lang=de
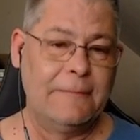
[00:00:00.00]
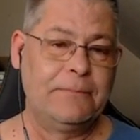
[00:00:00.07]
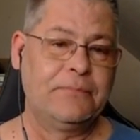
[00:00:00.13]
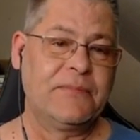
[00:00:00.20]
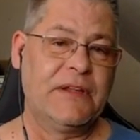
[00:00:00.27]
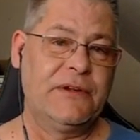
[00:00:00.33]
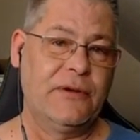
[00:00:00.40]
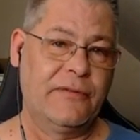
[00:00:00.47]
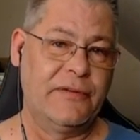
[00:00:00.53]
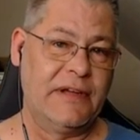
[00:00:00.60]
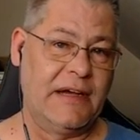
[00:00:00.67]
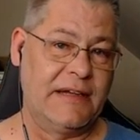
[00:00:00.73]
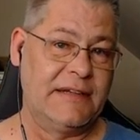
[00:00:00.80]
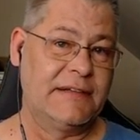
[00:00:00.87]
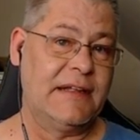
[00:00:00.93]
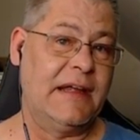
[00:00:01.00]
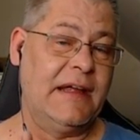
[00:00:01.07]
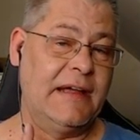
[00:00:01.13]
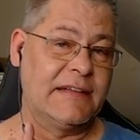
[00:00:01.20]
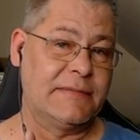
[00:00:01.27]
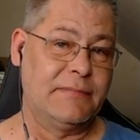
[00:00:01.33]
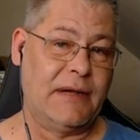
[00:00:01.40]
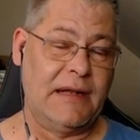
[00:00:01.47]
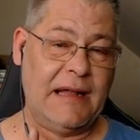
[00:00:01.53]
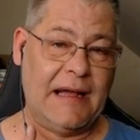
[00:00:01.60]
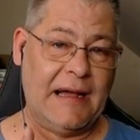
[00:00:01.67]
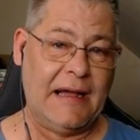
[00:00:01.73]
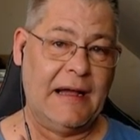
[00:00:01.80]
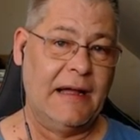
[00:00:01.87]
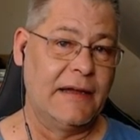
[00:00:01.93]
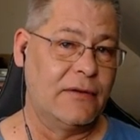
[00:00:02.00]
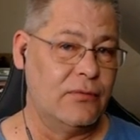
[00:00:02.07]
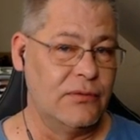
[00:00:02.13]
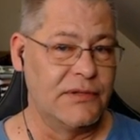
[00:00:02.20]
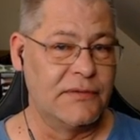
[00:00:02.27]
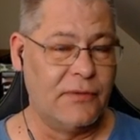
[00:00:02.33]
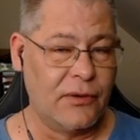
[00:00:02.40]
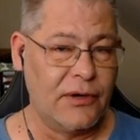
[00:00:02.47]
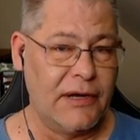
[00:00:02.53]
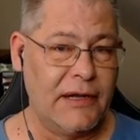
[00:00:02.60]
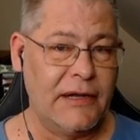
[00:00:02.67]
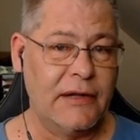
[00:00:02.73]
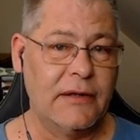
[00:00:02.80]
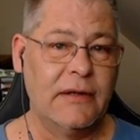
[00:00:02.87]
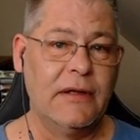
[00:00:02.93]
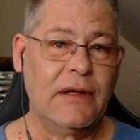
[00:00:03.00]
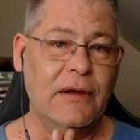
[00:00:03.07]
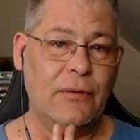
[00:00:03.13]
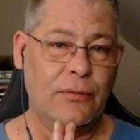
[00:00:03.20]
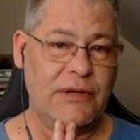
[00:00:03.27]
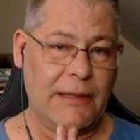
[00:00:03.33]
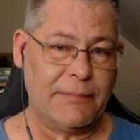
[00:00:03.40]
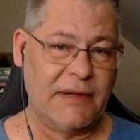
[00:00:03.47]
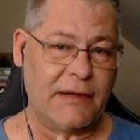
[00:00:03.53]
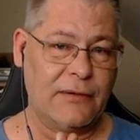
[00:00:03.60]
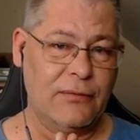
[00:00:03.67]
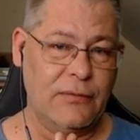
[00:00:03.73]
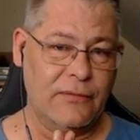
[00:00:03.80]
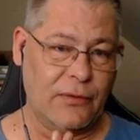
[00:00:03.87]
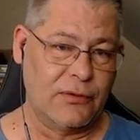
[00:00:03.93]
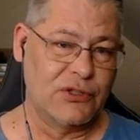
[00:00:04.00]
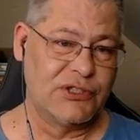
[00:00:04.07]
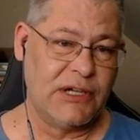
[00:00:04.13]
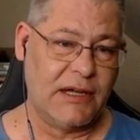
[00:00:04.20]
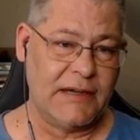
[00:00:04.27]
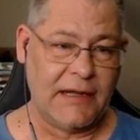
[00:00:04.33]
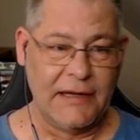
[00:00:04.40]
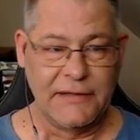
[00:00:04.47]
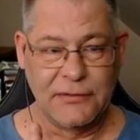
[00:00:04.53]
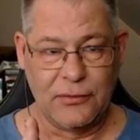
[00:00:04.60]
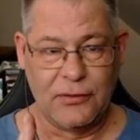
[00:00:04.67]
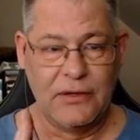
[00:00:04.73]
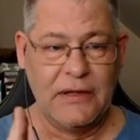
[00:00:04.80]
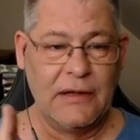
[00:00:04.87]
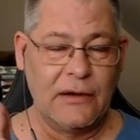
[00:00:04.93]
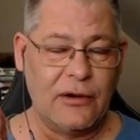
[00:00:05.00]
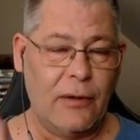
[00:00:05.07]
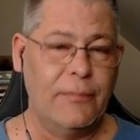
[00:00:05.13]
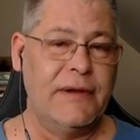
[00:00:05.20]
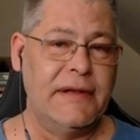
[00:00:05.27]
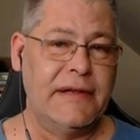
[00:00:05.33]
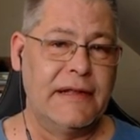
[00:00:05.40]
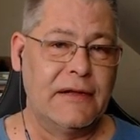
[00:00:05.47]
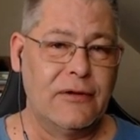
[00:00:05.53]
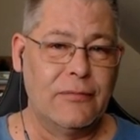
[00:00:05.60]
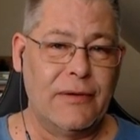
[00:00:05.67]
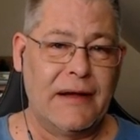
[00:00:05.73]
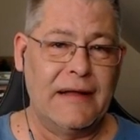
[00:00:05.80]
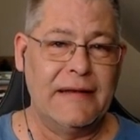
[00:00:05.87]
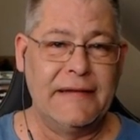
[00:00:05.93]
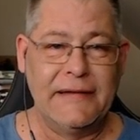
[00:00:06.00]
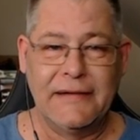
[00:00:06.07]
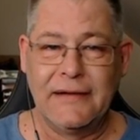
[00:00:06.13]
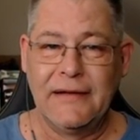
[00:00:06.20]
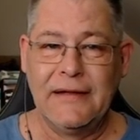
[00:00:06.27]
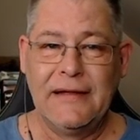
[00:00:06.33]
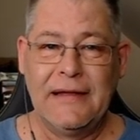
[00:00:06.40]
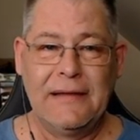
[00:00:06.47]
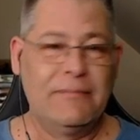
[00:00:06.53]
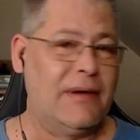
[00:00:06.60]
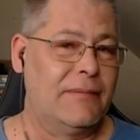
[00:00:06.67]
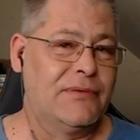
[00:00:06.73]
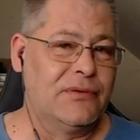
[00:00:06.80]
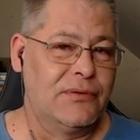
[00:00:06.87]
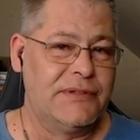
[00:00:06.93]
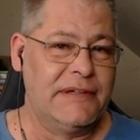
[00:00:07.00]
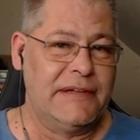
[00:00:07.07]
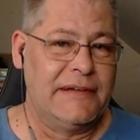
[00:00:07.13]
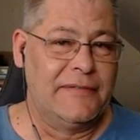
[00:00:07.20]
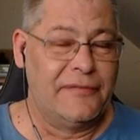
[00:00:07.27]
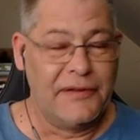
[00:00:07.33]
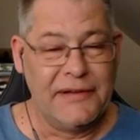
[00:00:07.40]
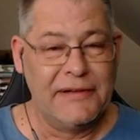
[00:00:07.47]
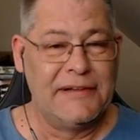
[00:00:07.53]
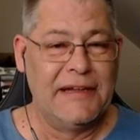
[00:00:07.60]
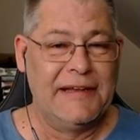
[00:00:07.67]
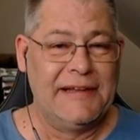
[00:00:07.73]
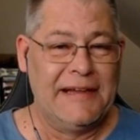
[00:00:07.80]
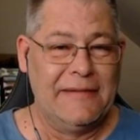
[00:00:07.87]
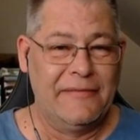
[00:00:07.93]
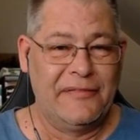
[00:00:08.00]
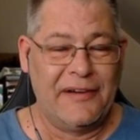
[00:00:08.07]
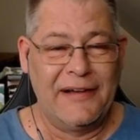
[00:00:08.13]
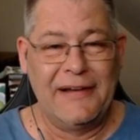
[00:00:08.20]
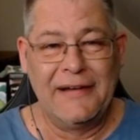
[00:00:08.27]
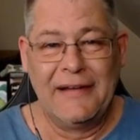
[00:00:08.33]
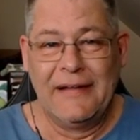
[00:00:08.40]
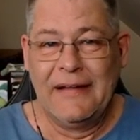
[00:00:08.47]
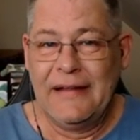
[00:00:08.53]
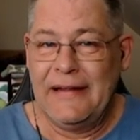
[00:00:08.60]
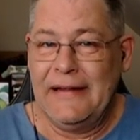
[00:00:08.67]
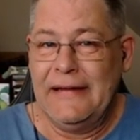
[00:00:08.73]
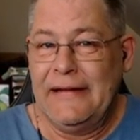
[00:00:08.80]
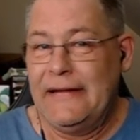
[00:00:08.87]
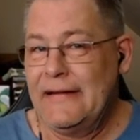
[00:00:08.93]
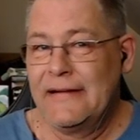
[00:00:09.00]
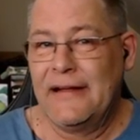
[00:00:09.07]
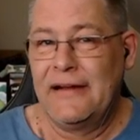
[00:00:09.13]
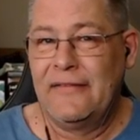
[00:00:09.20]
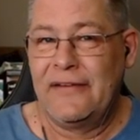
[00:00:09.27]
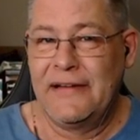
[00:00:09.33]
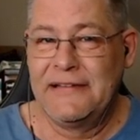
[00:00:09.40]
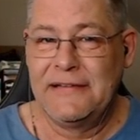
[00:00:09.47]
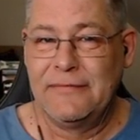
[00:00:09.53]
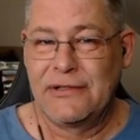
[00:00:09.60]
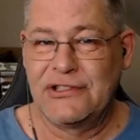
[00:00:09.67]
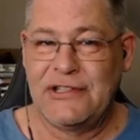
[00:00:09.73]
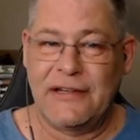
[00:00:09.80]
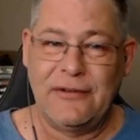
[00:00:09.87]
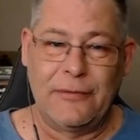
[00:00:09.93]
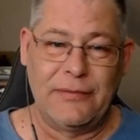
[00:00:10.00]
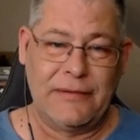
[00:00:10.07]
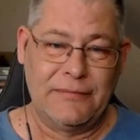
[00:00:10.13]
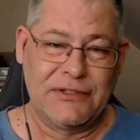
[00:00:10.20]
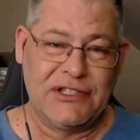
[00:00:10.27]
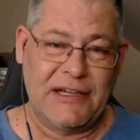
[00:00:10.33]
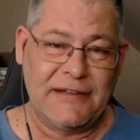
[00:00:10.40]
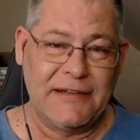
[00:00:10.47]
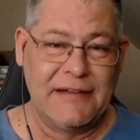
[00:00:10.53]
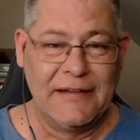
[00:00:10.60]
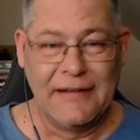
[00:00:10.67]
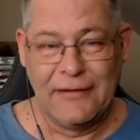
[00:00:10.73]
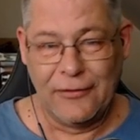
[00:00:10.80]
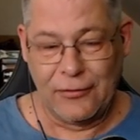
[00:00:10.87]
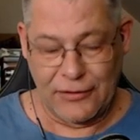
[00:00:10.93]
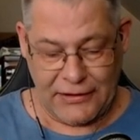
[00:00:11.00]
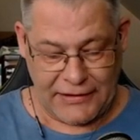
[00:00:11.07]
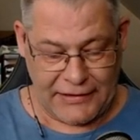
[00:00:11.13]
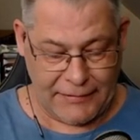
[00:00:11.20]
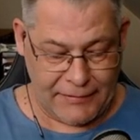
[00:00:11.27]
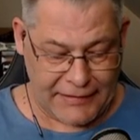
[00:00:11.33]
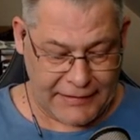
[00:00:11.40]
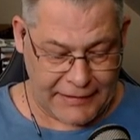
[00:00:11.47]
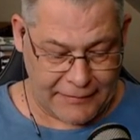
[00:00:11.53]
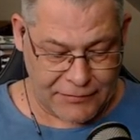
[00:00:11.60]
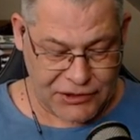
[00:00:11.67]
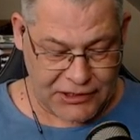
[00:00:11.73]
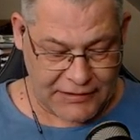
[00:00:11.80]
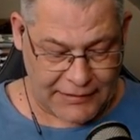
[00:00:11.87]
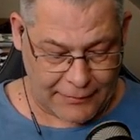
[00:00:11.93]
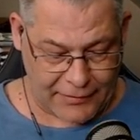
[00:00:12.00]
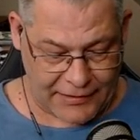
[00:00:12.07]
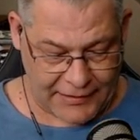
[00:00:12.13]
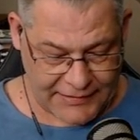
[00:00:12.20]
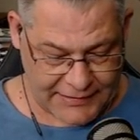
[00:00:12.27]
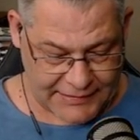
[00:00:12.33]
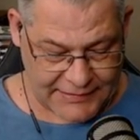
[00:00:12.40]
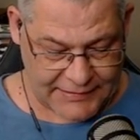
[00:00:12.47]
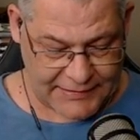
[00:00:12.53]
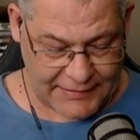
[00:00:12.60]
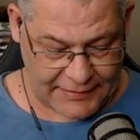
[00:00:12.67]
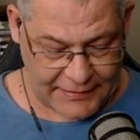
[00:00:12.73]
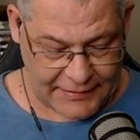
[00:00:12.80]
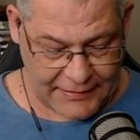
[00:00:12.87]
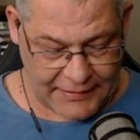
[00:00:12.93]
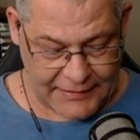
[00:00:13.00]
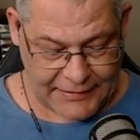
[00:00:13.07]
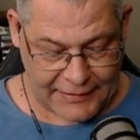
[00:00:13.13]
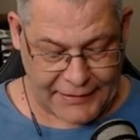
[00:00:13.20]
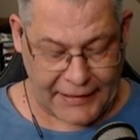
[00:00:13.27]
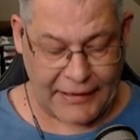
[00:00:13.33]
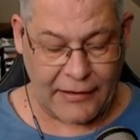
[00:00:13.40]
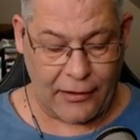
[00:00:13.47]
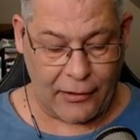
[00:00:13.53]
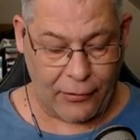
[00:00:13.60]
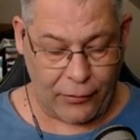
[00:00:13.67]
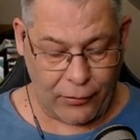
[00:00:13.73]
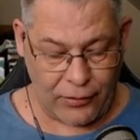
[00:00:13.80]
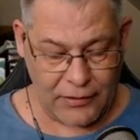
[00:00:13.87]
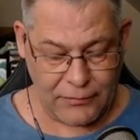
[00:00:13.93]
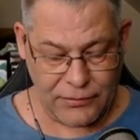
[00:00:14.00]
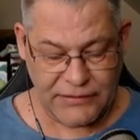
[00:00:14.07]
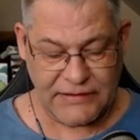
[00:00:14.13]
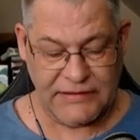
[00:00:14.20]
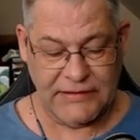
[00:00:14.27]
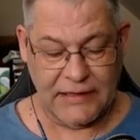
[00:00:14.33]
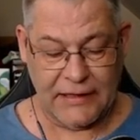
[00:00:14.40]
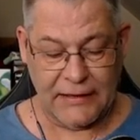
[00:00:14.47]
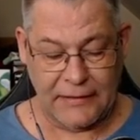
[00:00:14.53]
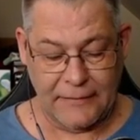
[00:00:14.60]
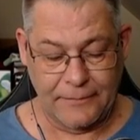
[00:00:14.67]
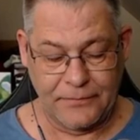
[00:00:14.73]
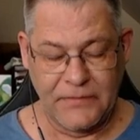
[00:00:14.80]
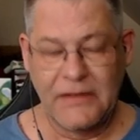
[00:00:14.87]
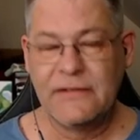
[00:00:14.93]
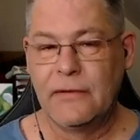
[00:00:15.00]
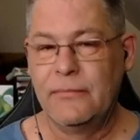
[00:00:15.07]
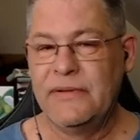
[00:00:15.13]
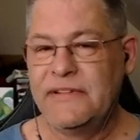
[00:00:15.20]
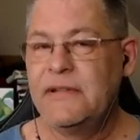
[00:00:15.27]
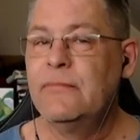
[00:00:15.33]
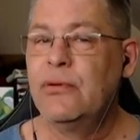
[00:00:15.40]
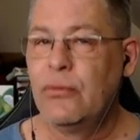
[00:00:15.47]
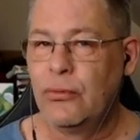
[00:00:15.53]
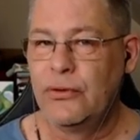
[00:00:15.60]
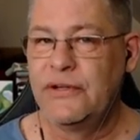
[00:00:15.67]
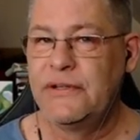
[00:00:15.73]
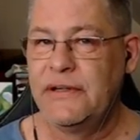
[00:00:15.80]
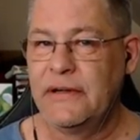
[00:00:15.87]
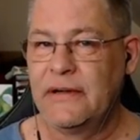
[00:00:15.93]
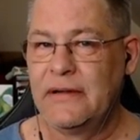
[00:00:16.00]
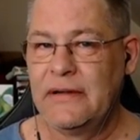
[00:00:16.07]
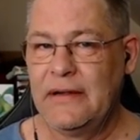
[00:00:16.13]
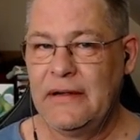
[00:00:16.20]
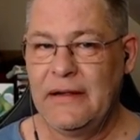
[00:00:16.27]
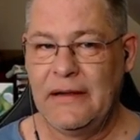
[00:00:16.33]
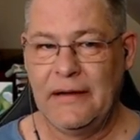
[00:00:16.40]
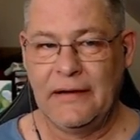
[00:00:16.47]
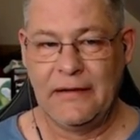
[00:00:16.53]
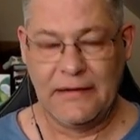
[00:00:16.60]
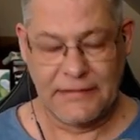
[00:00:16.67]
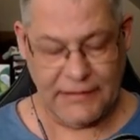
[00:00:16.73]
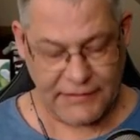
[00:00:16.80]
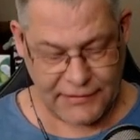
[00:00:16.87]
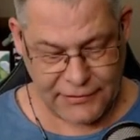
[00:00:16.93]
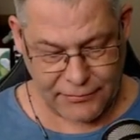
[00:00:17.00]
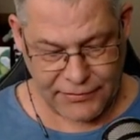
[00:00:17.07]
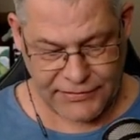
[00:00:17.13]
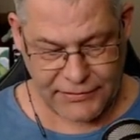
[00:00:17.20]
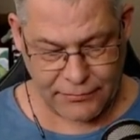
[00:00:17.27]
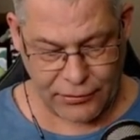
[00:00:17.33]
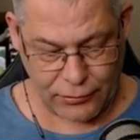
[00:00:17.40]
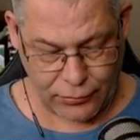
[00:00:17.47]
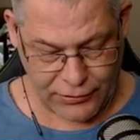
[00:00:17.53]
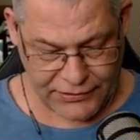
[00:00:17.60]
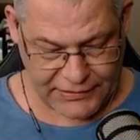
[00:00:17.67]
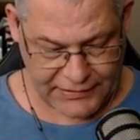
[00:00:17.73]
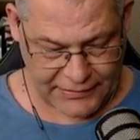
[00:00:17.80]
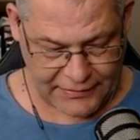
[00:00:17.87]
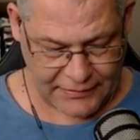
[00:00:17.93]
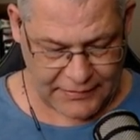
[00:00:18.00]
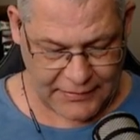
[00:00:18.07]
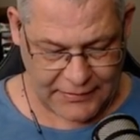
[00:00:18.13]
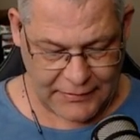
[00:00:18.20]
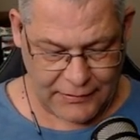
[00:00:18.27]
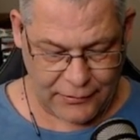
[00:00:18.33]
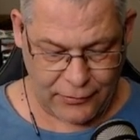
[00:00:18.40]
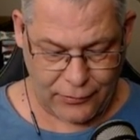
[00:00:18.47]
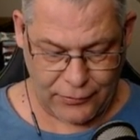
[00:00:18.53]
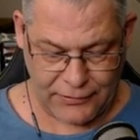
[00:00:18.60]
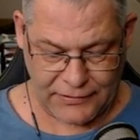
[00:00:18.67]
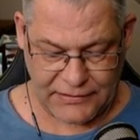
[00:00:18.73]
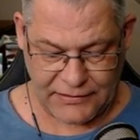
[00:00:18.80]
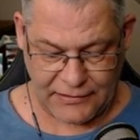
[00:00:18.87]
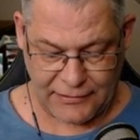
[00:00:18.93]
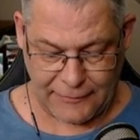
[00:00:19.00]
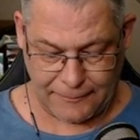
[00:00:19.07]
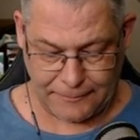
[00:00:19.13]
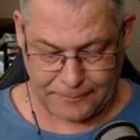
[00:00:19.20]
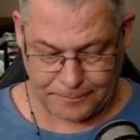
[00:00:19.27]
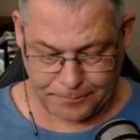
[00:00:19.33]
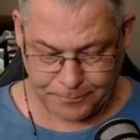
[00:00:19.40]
Ich hoffe, ihr hattet erstmal A, ein cooles Wochenende und habt einen coolen Wochenstart. Also kommt in den Global hier beim Toti, findet ihr in jedem Fall in irgendeiner Weise immer statt, ob im Chat oder hier im Ingame-Chat. Aber es hat sich danach auch, muss ich sagen, so ein bisschen beruhigt hier. Ja, es hat sich ein bisschen beruhigt hier und ähm,